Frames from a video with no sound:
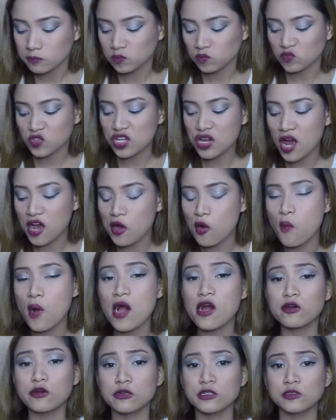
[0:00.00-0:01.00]

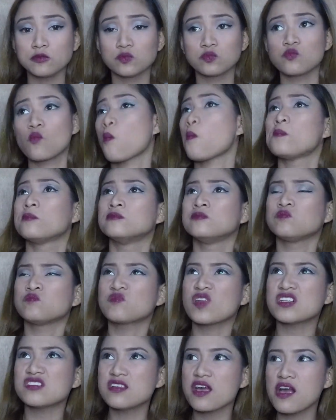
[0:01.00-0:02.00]
Ginagawa ko,
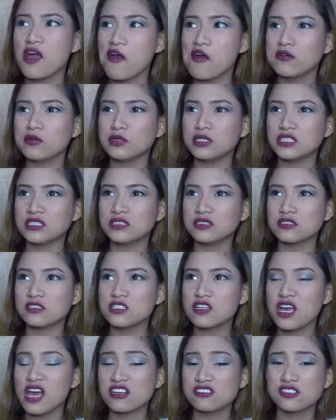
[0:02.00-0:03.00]
kasi ngayon wala na
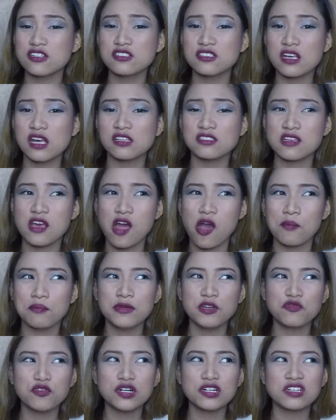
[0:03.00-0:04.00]
kasing exercise yan. Eh.
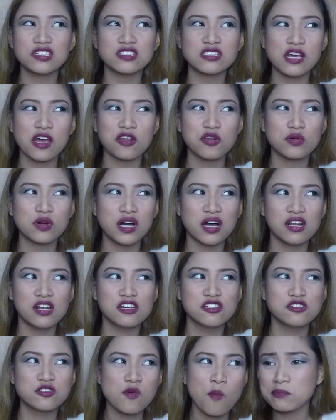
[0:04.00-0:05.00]
Before kasi, nung
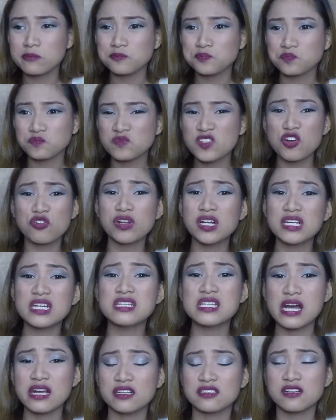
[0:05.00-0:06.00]
college, hindi ako
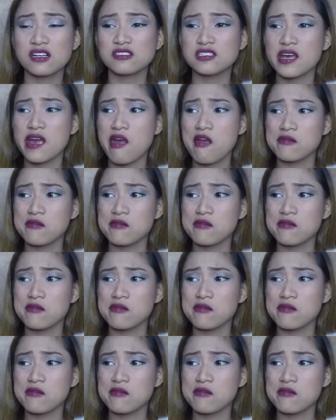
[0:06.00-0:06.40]
nagda-diet kasi